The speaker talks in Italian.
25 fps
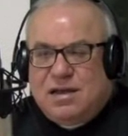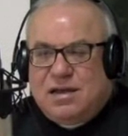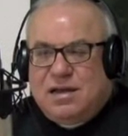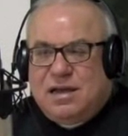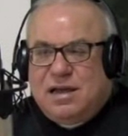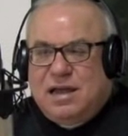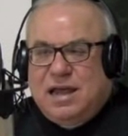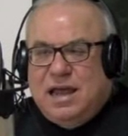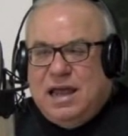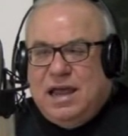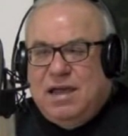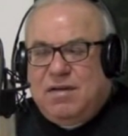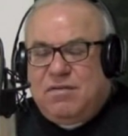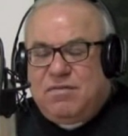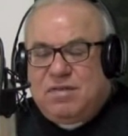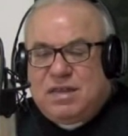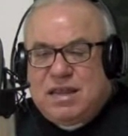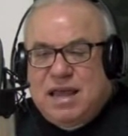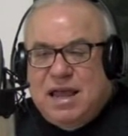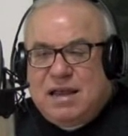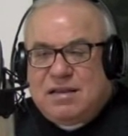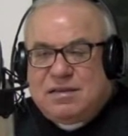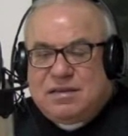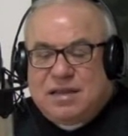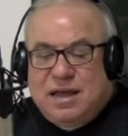è
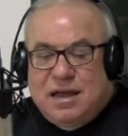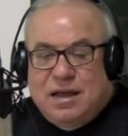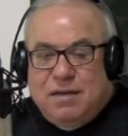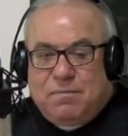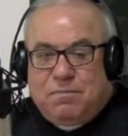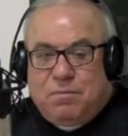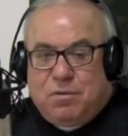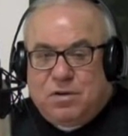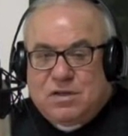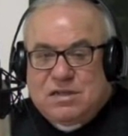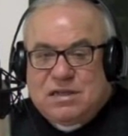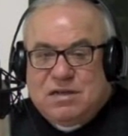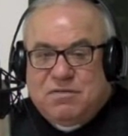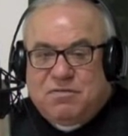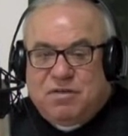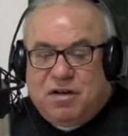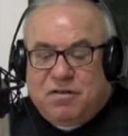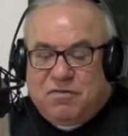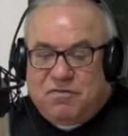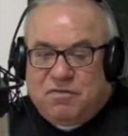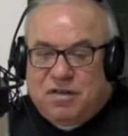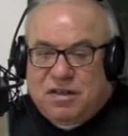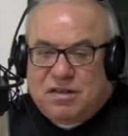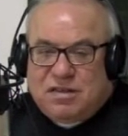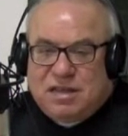evidente che poi si fa
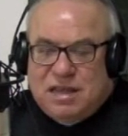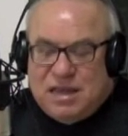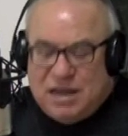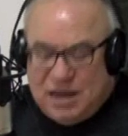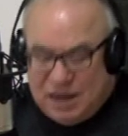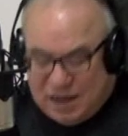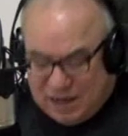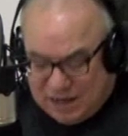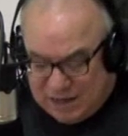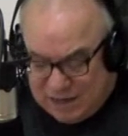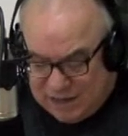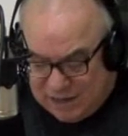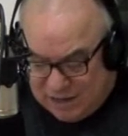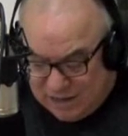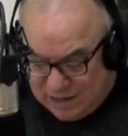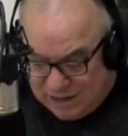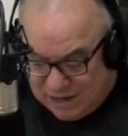fatica